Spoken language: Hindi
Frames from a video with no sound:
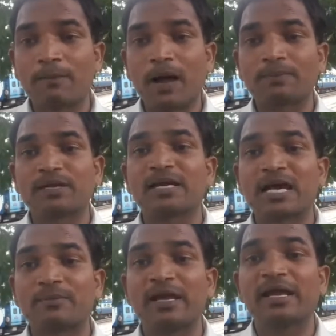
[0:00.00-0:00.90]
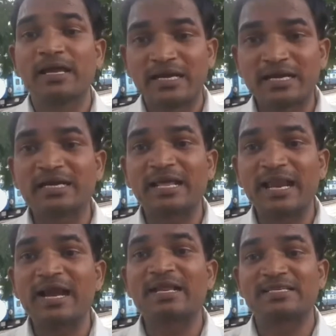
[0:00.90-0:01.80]
आप आपके घर में
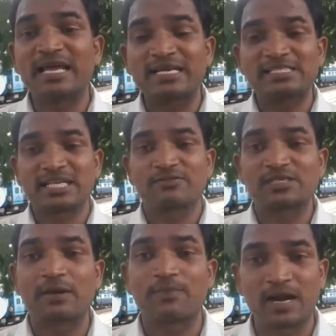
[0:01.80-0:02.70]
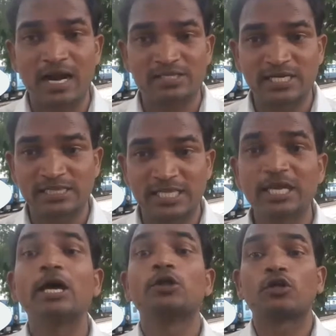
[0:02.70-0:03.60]
इंटीरियर डिज़ाइन की सर्विस आप बनाना चाहते
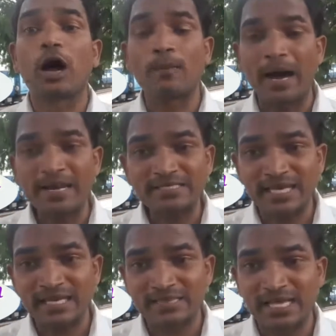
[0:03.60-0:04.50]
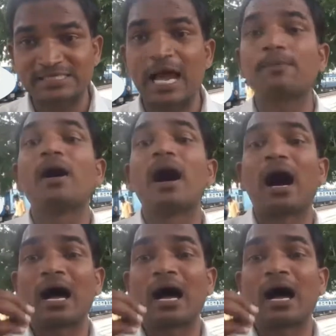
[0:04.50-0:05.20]
हैं तो हमारी सहायता से आप